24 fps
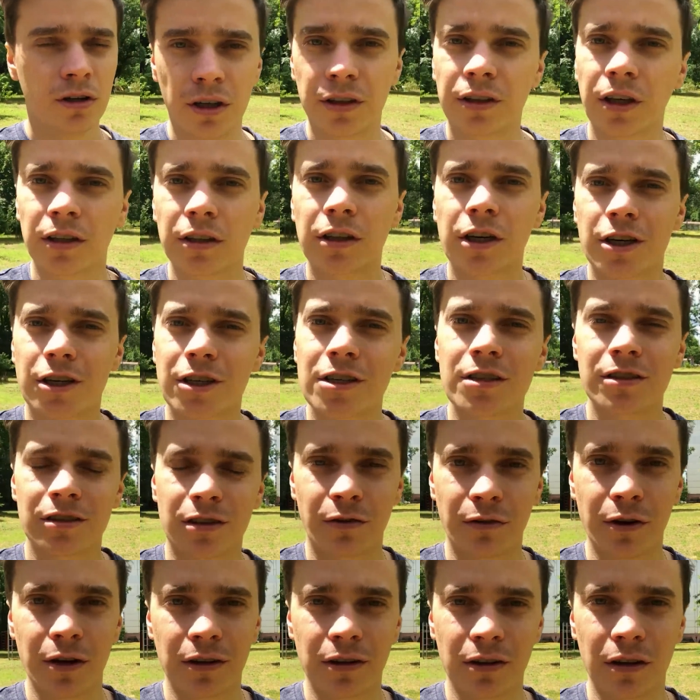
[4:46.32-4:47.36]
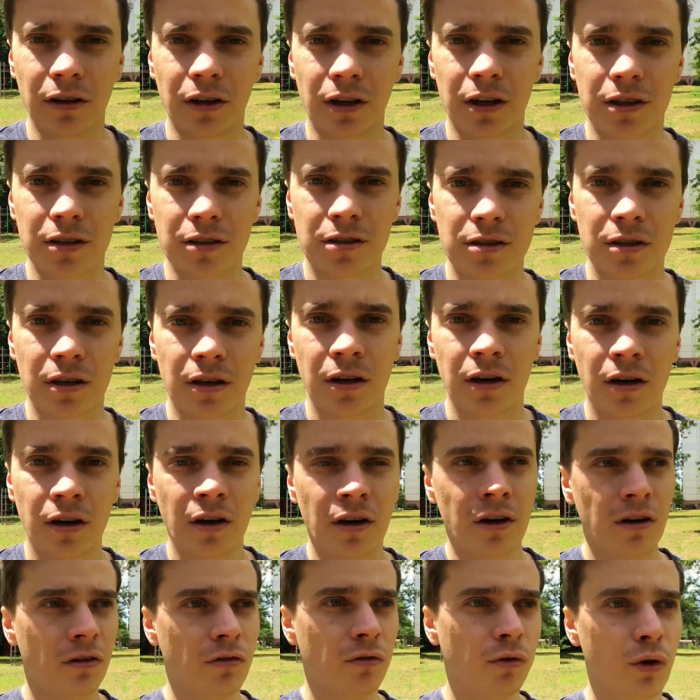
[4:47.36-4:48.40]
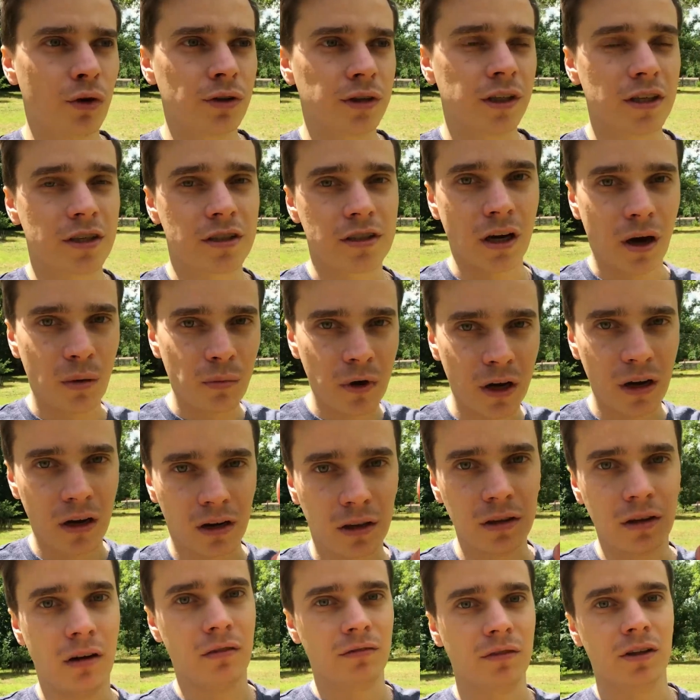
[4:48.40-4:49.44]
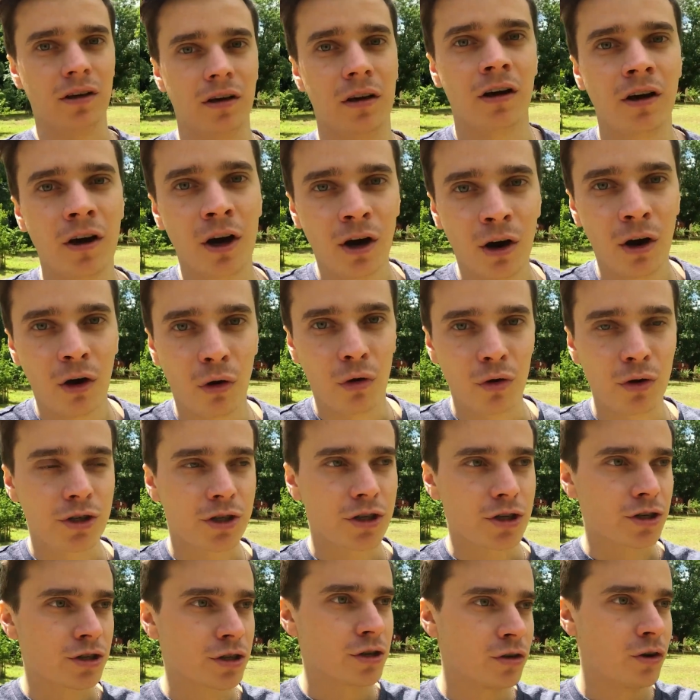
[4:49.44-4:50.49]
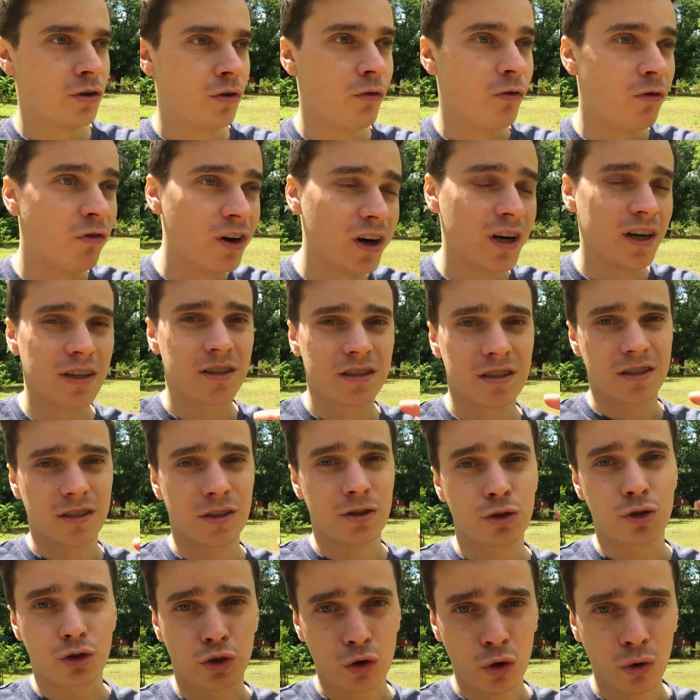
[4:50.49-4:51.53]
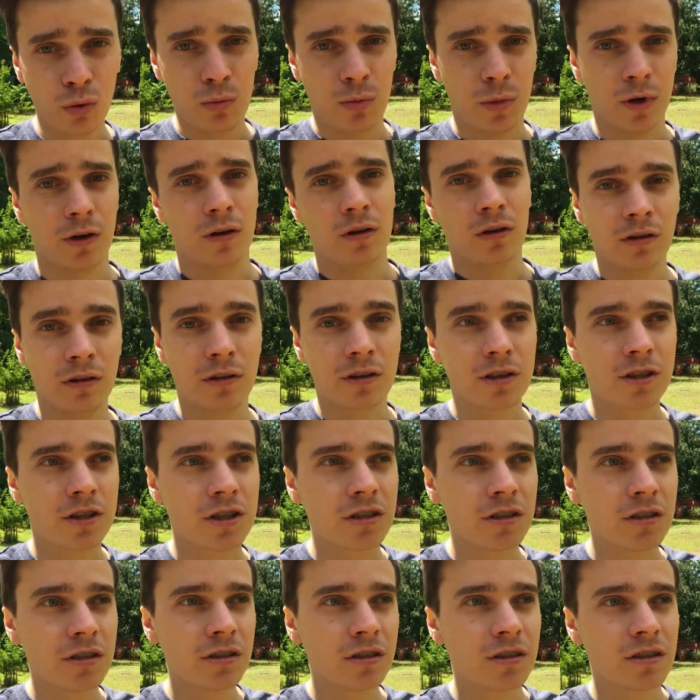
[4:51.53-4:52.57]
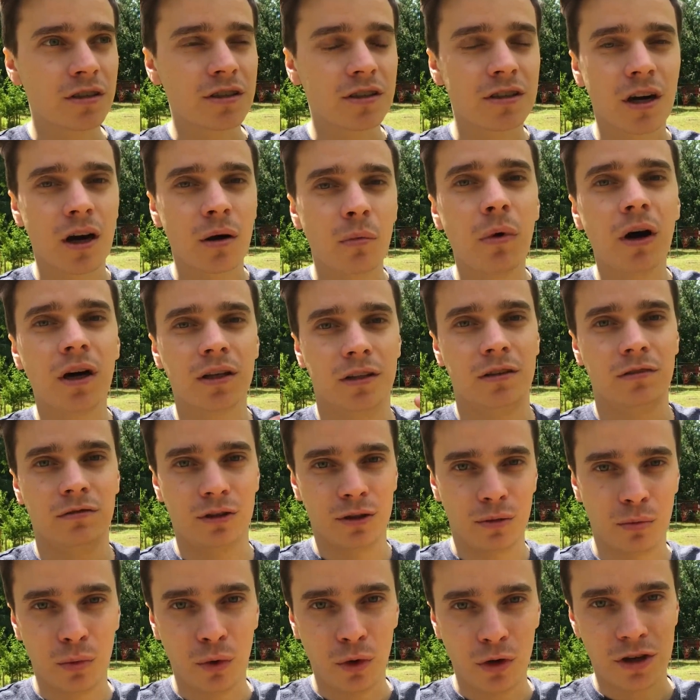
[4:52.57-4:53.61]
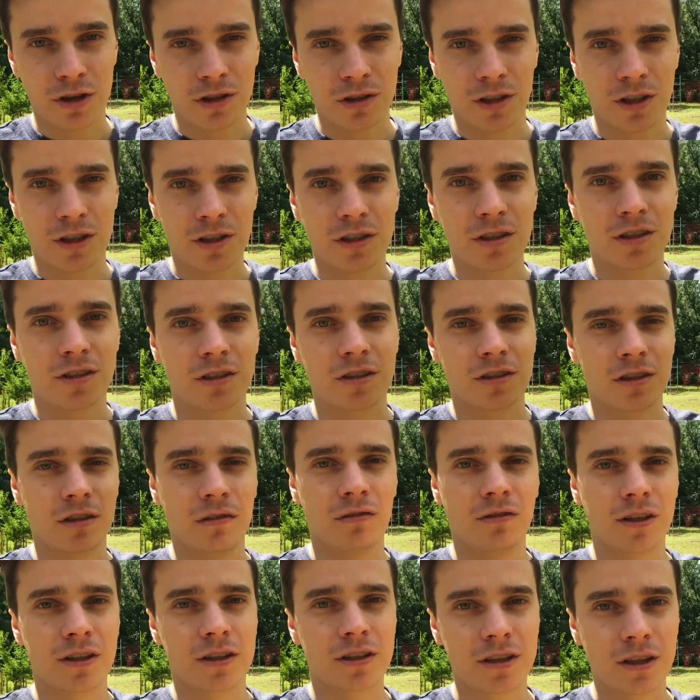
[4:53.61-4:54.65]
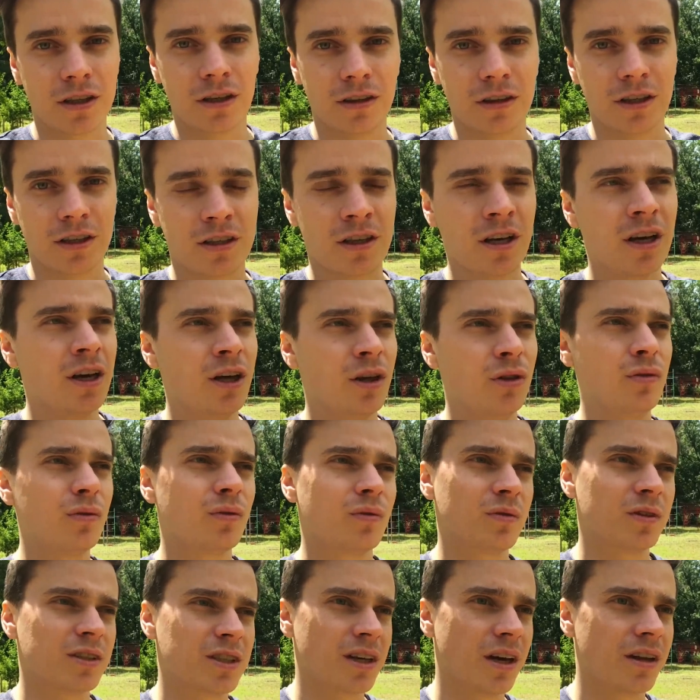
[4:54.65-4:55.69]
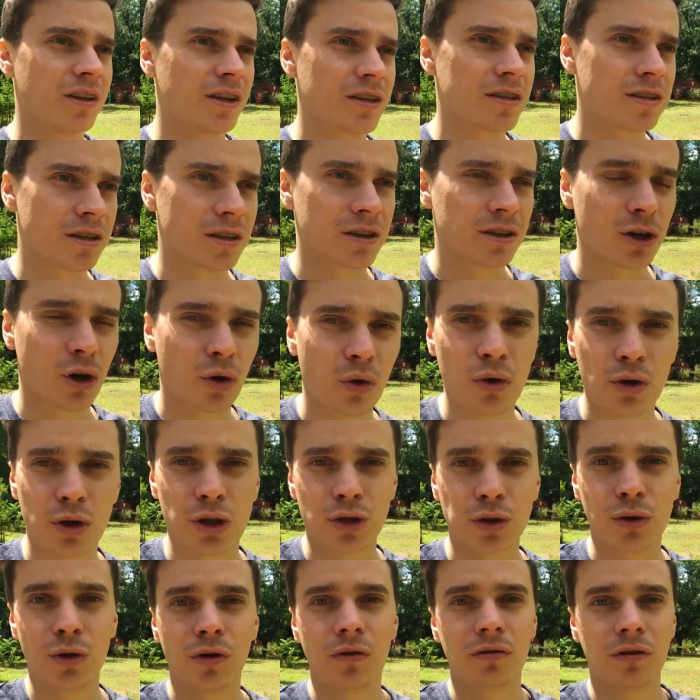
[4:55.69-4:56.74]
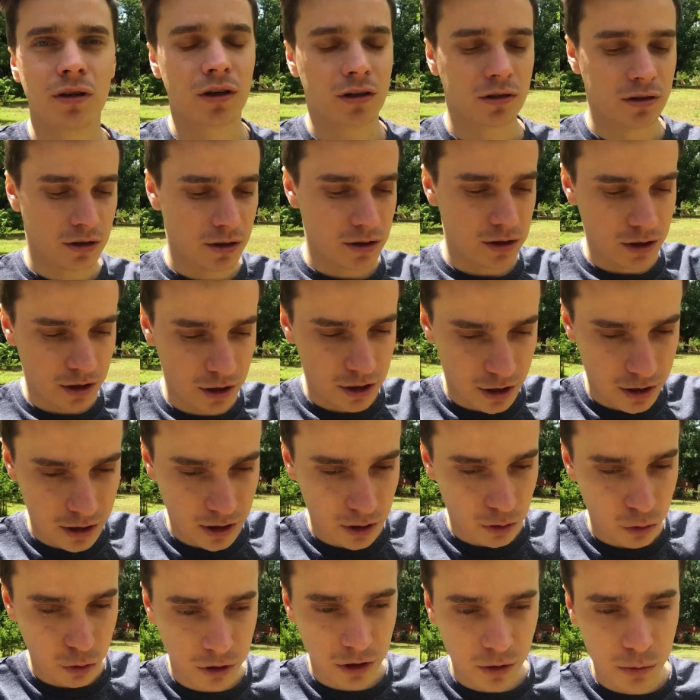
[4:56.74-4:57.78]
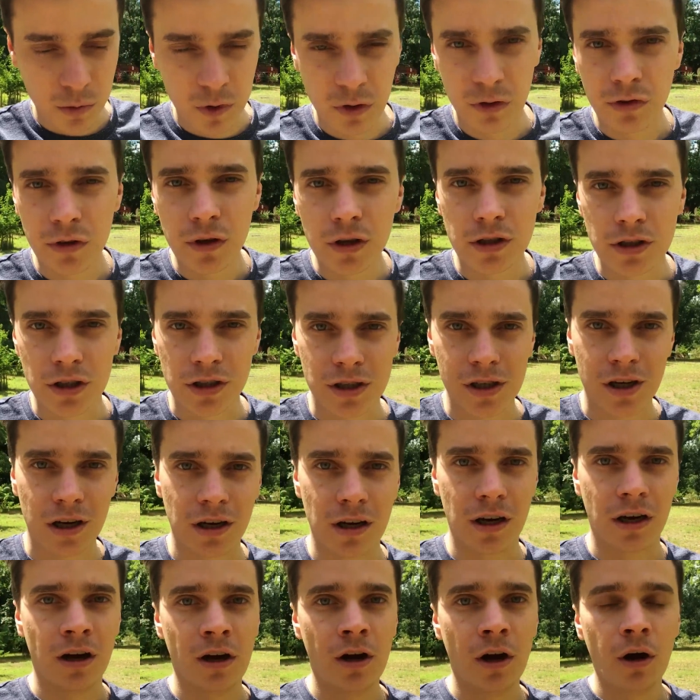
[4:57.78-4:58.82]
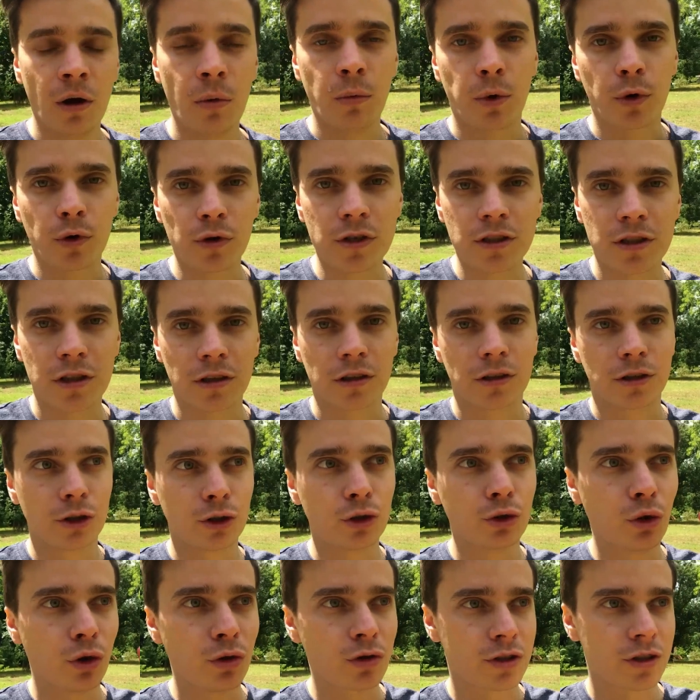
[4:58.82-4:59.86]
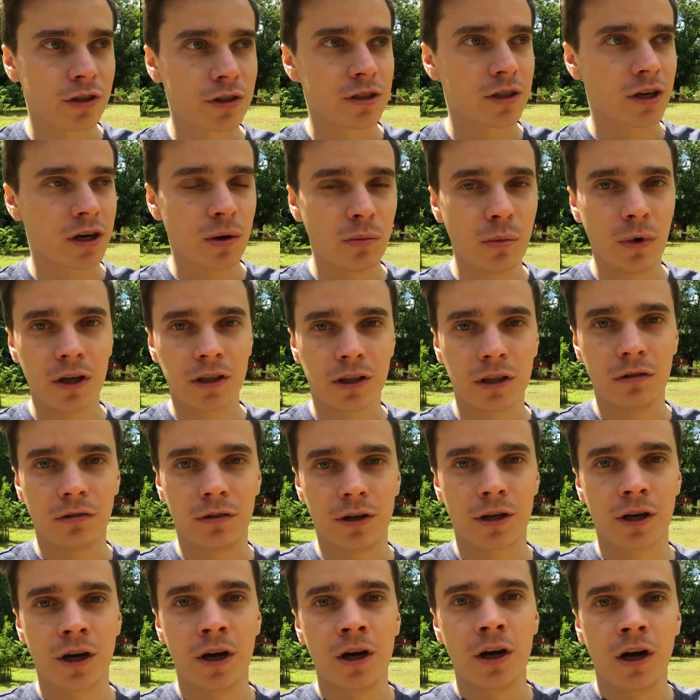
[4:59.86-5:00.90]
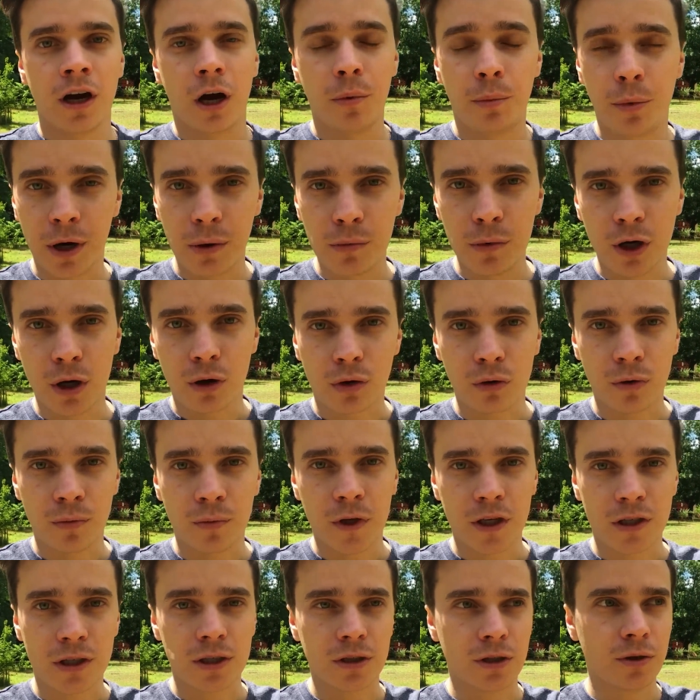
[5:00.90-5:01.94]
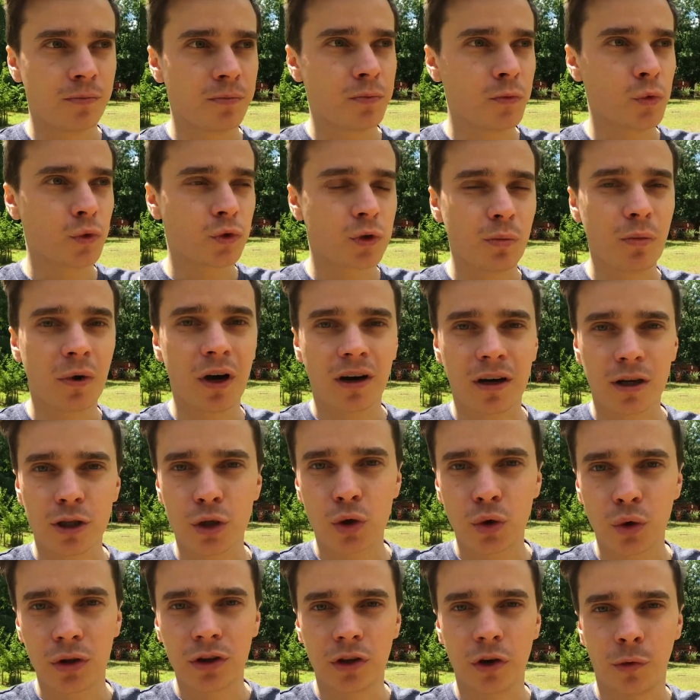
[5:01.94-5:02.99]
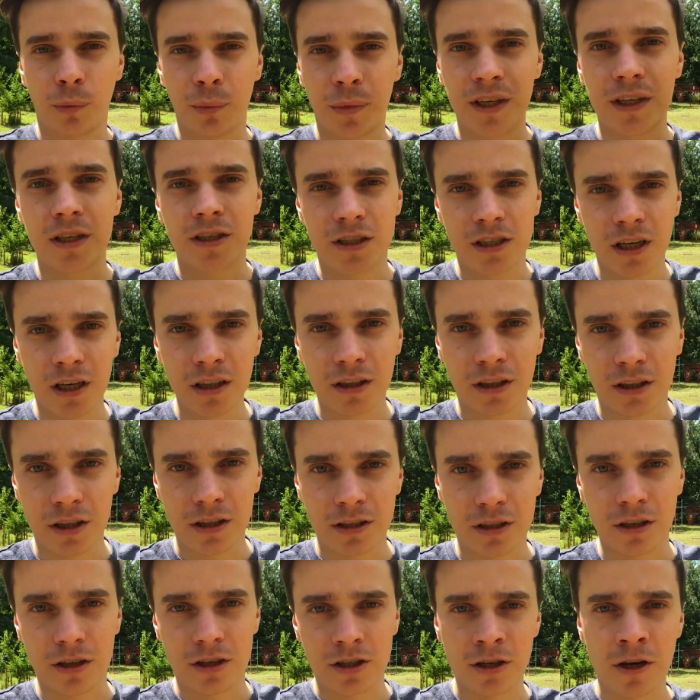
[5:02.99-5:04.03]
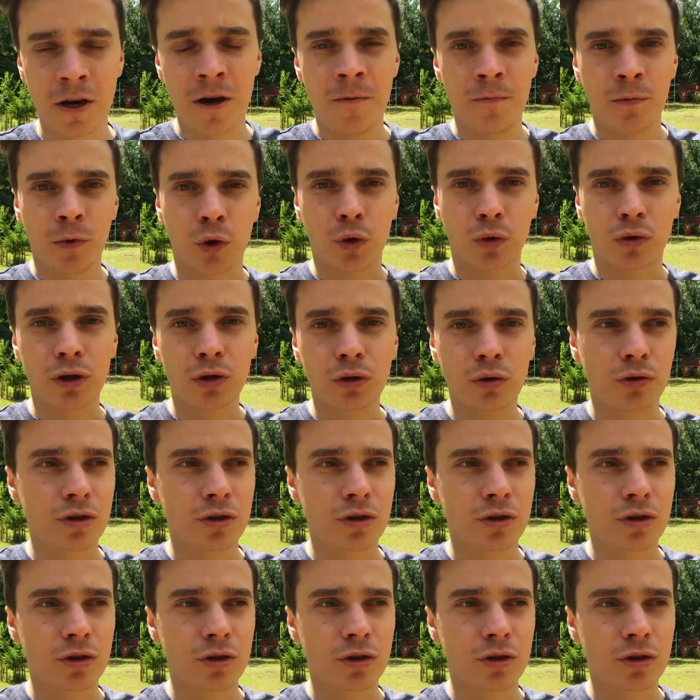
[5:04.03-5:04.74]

и тогда жизнь твоя наладится. Вот, и самое главное, хочешь вылезти из жопы, начни зарабатывать больше, начни создавать ценность. Ну, ценность это такое слово, знаешь, какое-то мифическое. Просто ты должен зарабатывать, к примеру, если у тебя расходов 50 тысяч, то ты